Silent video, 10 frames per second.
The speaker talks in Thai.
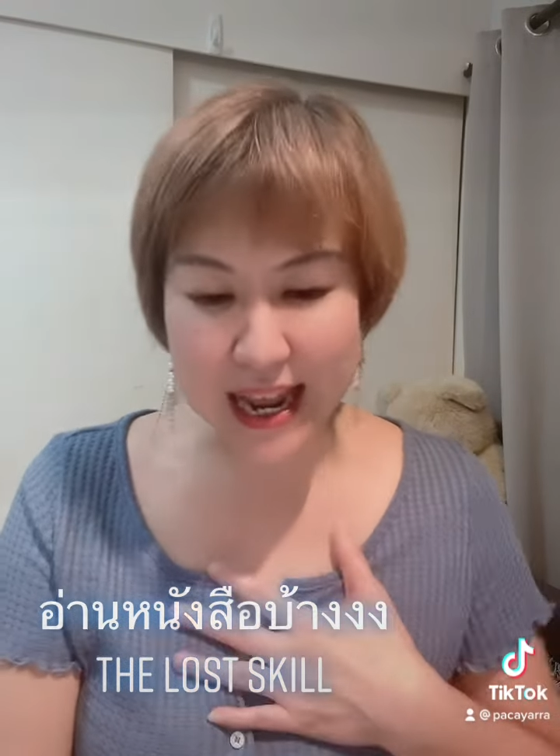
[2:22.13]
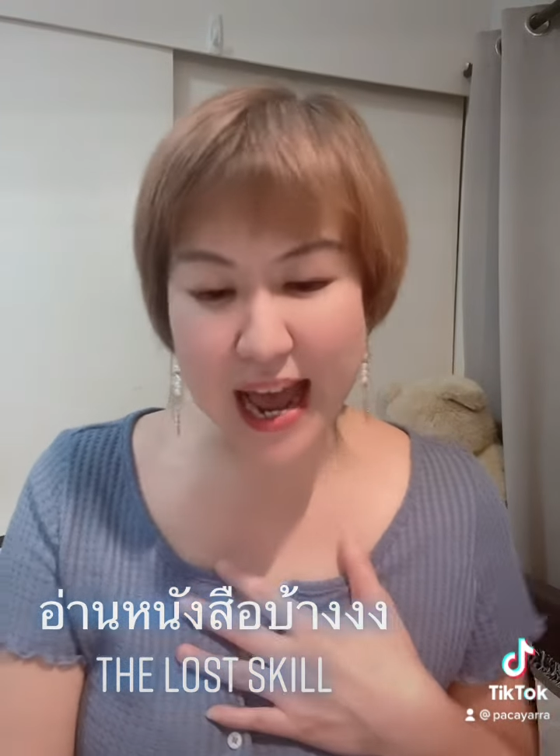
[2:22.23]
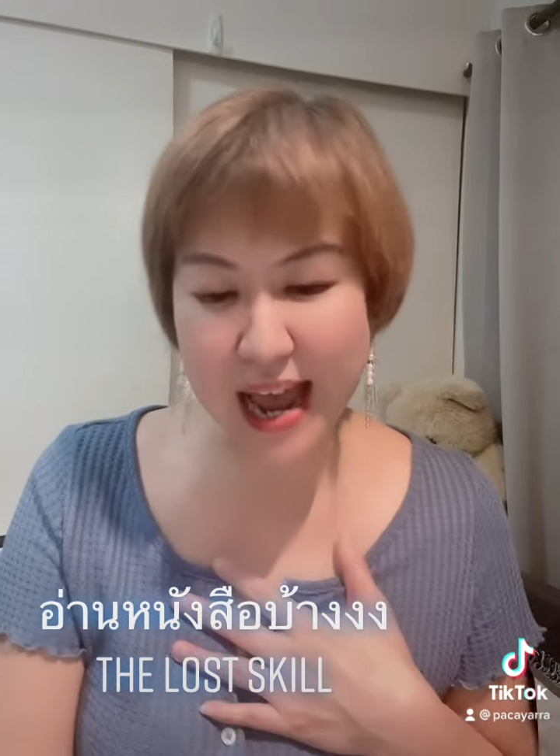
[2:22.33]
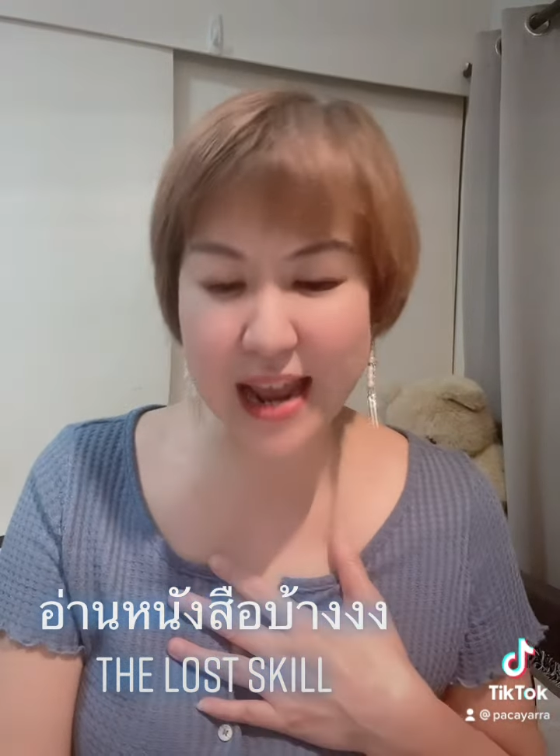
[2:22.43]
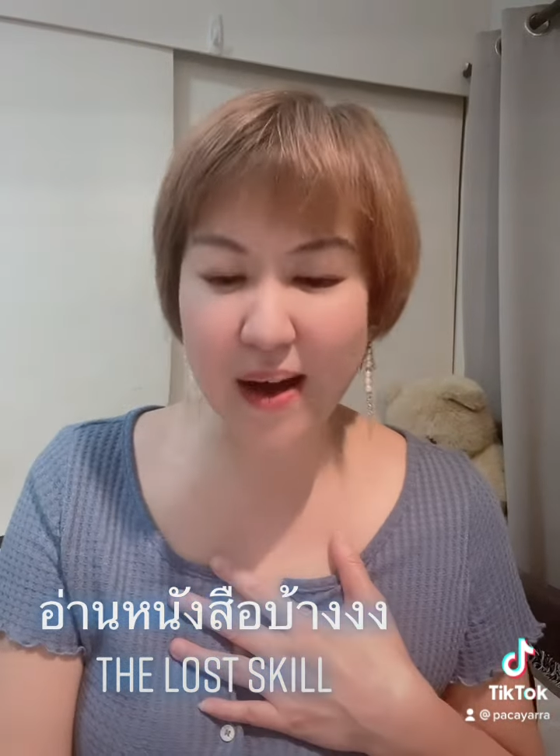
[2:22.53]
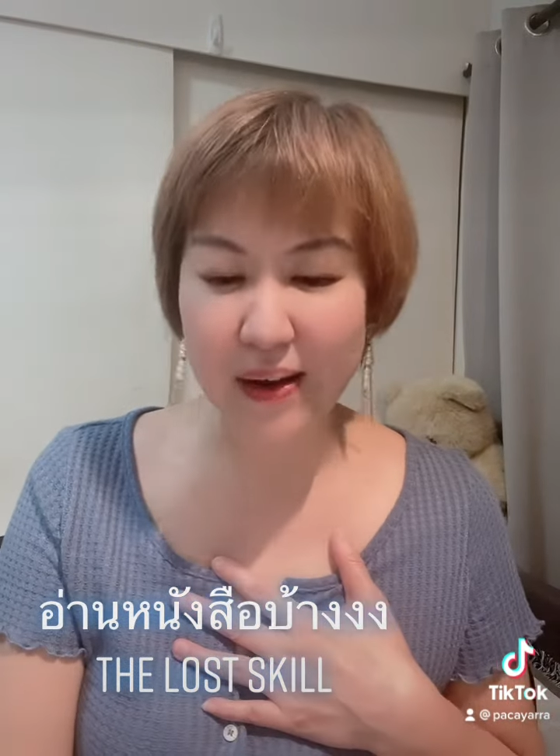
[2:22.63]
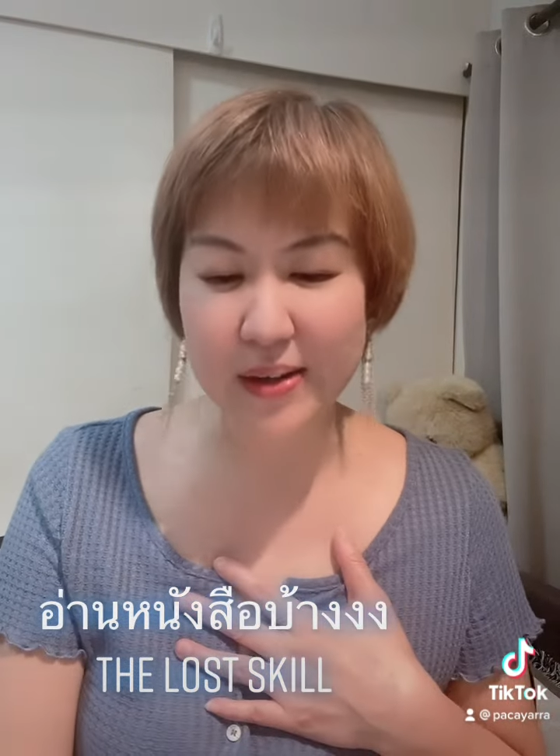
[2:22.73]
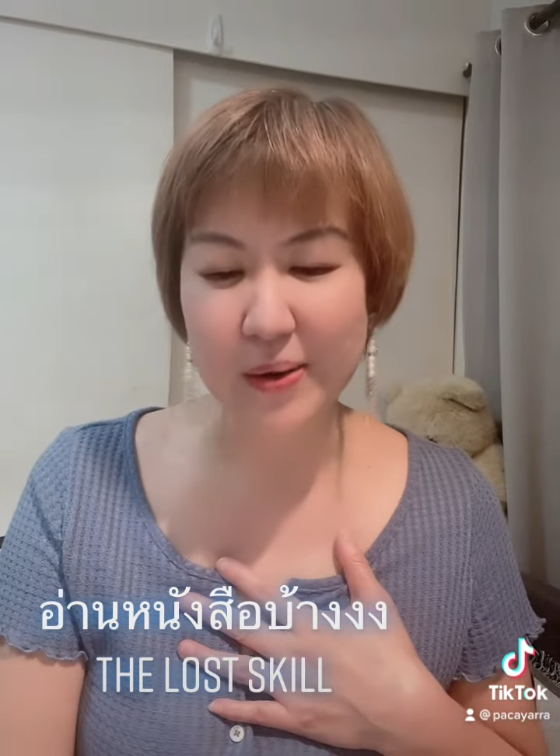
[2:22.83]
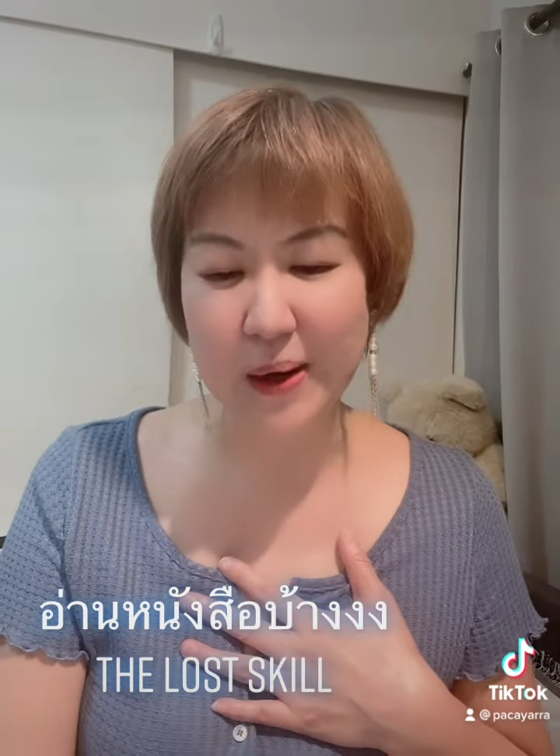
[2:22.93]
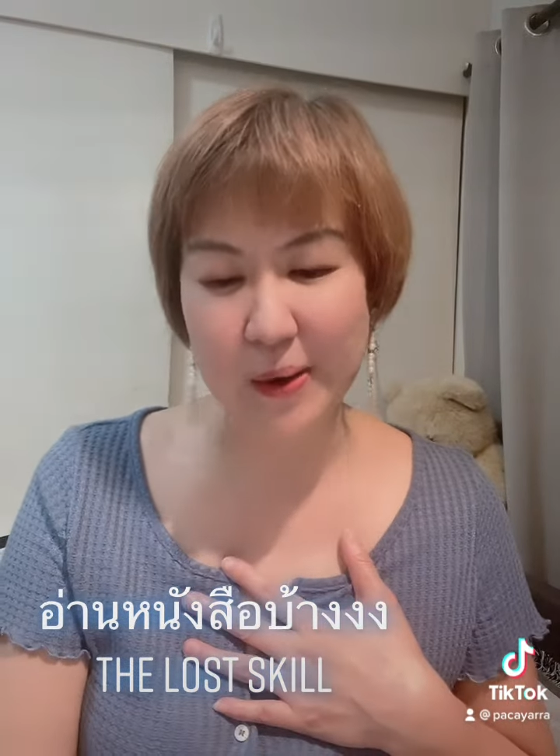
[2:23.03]
ให้อ่อน
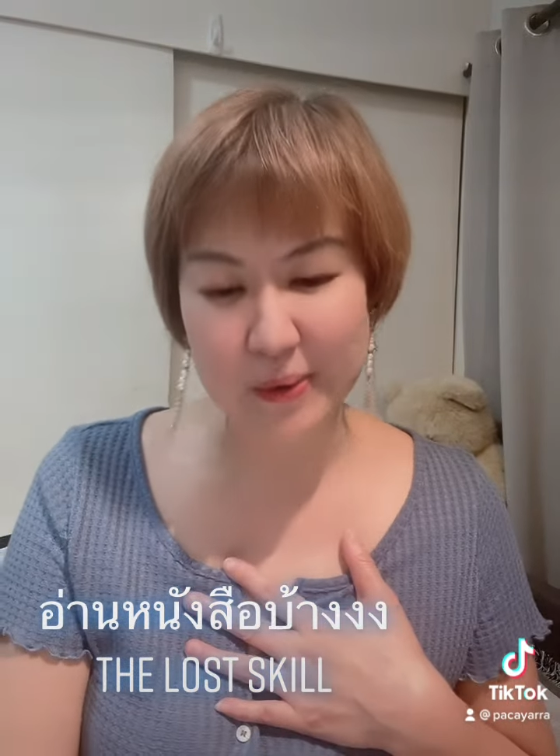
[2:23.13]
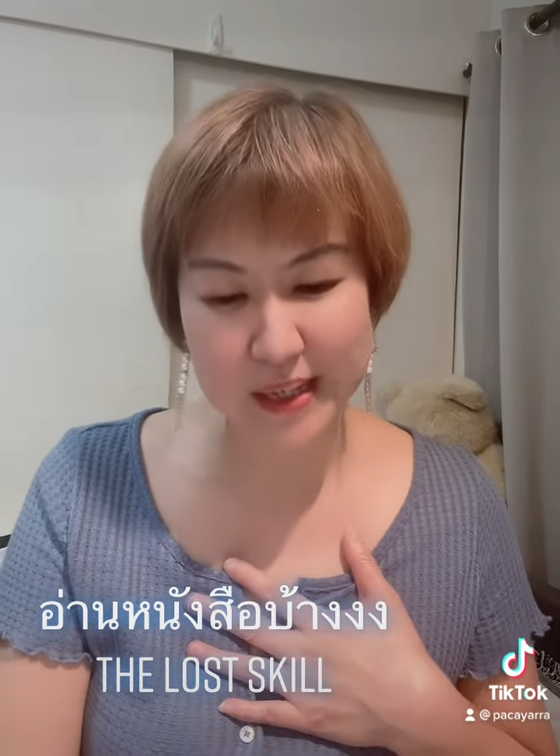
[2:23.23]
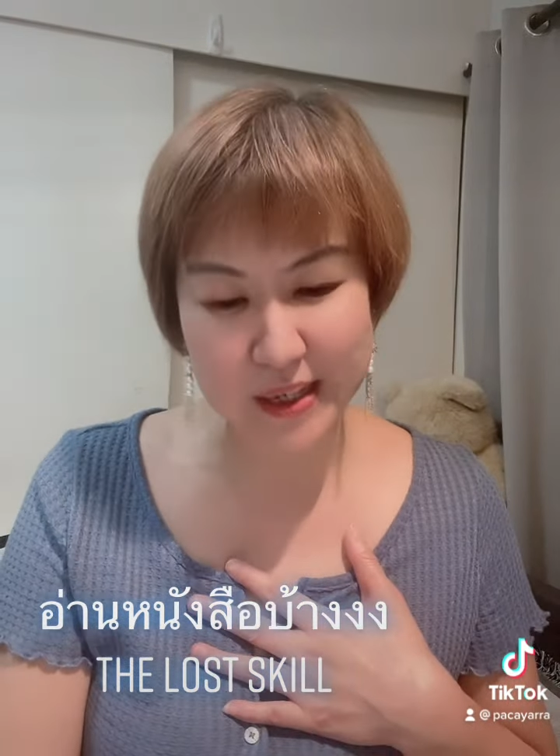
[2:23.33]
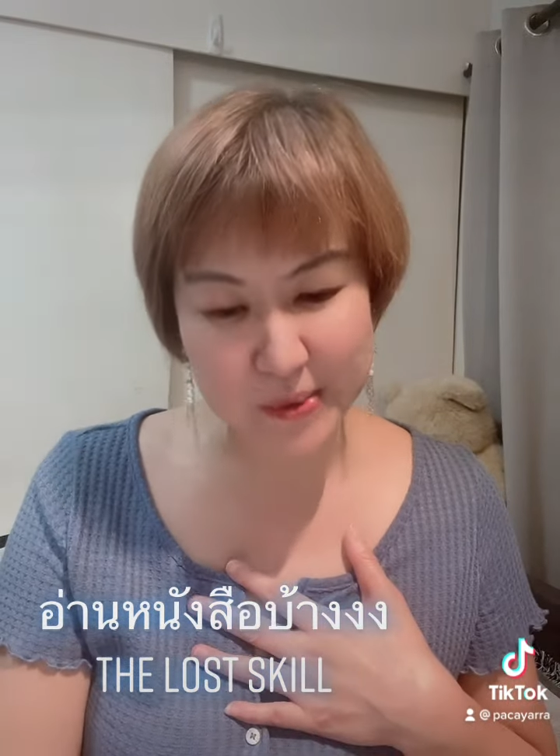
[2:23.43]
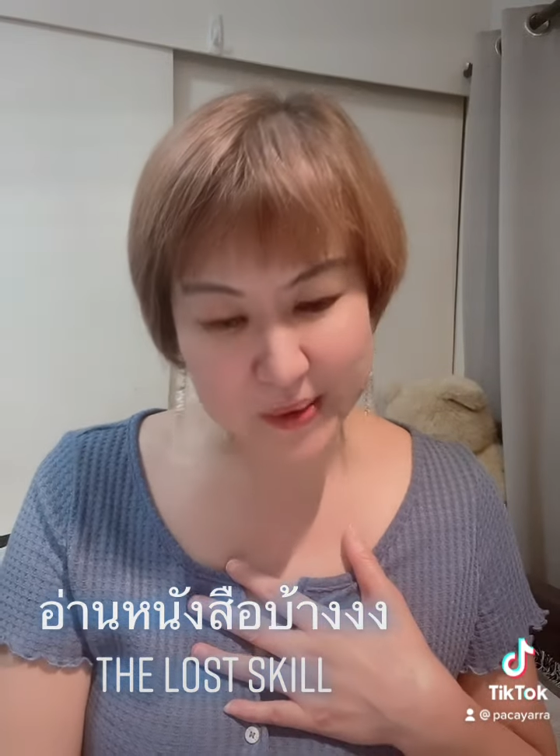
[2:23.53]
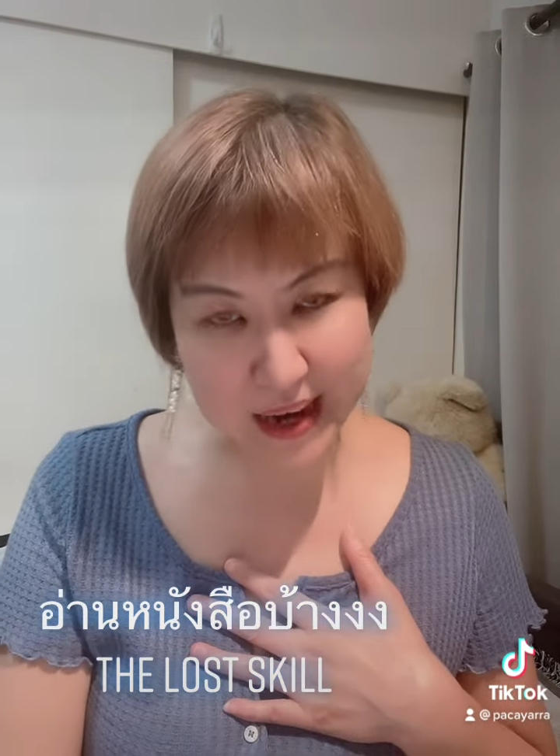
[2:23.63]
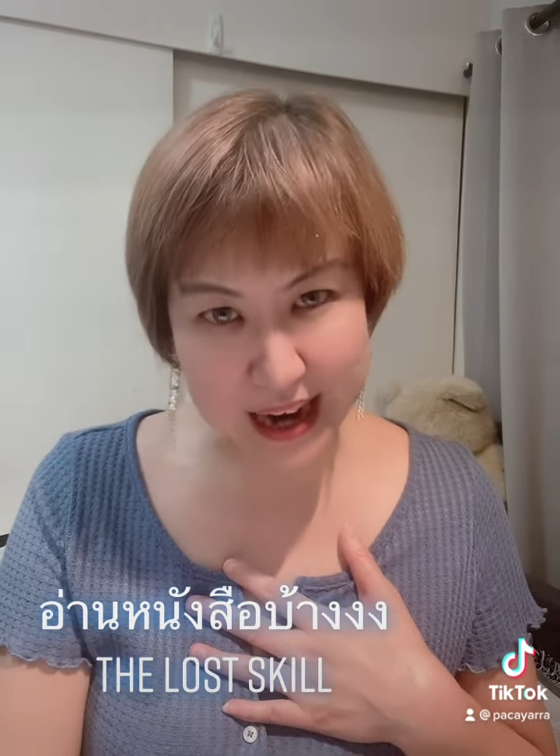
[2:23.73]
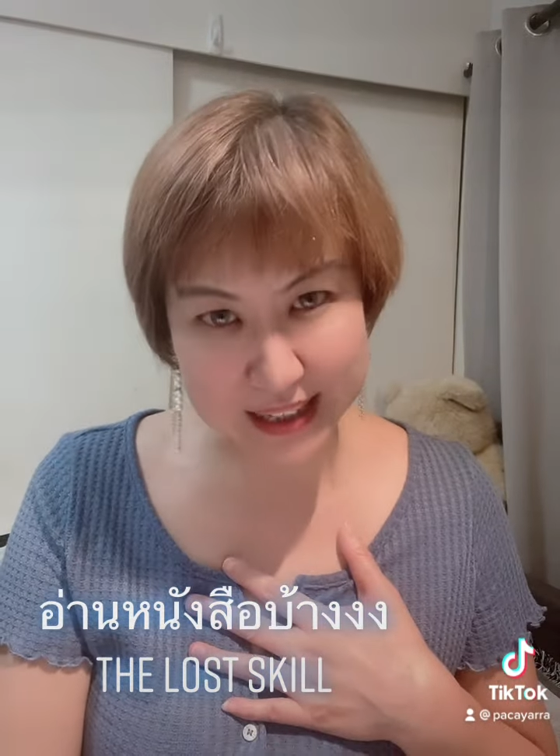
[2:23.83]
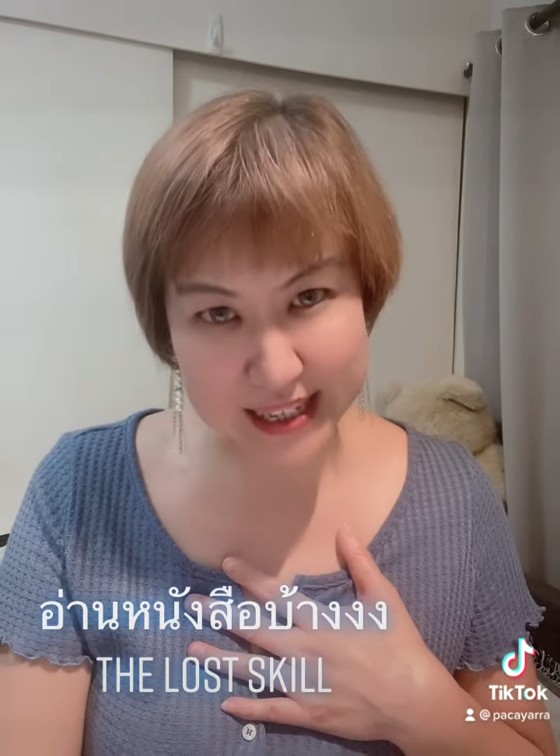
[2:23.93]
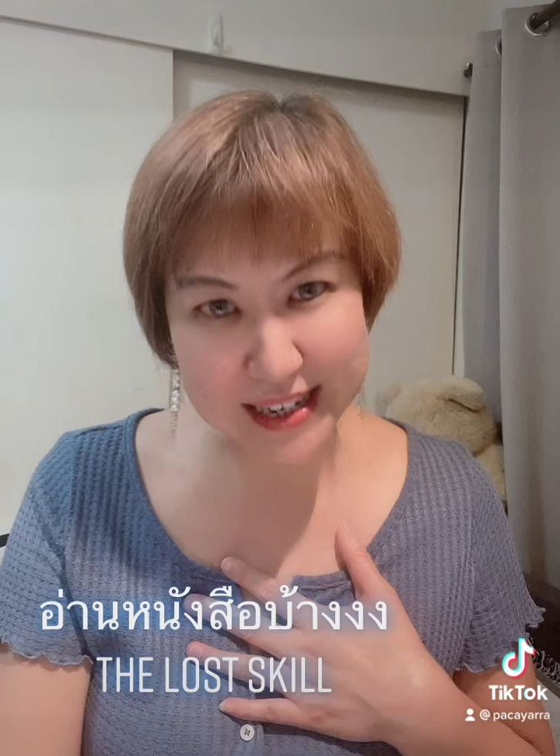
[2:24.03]
โยนลงในทุกค
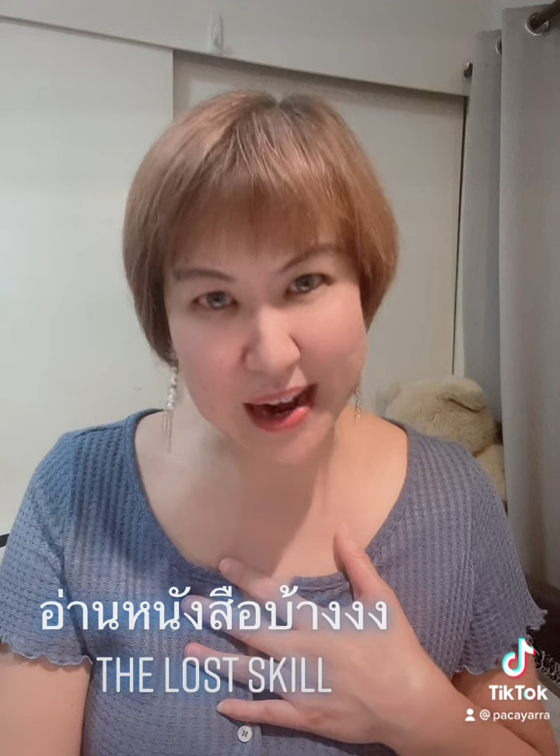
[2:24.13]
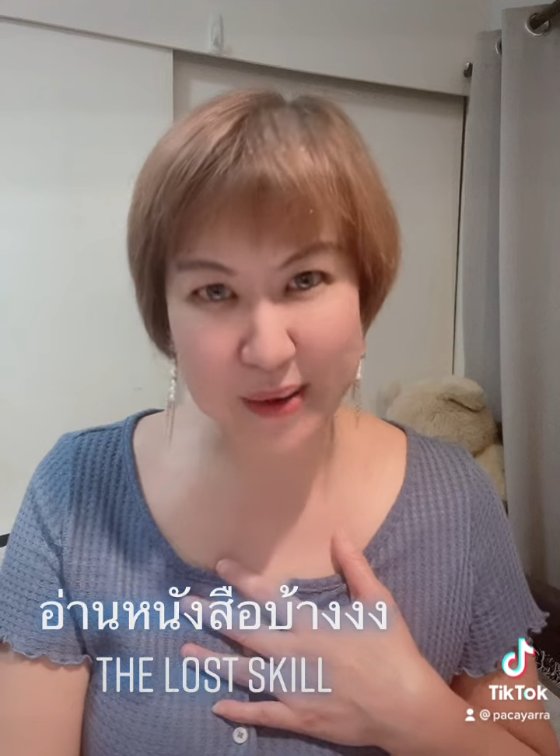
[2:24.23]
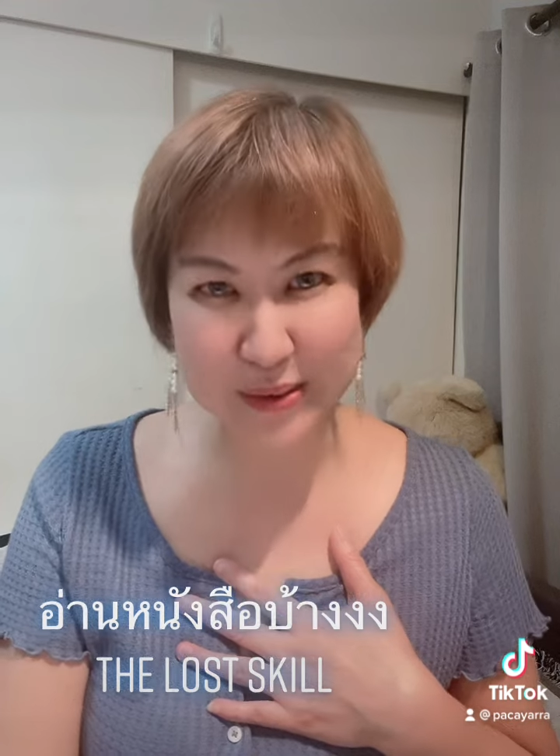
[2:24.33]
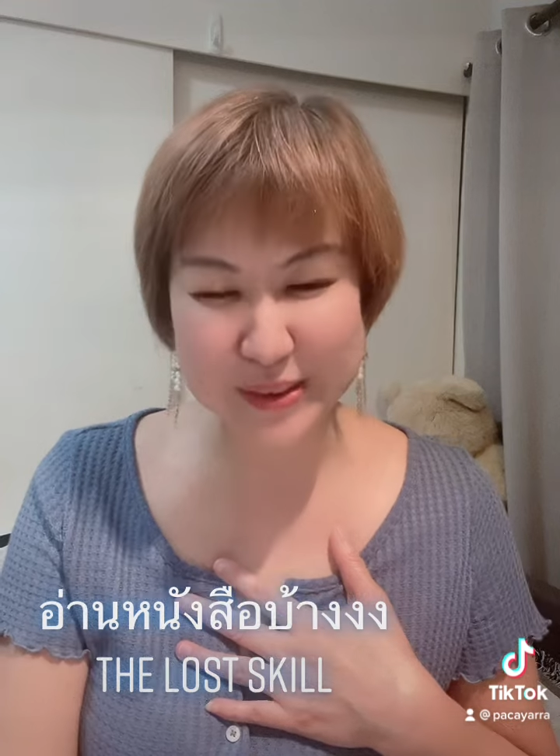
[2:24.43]
รั้งที่เรา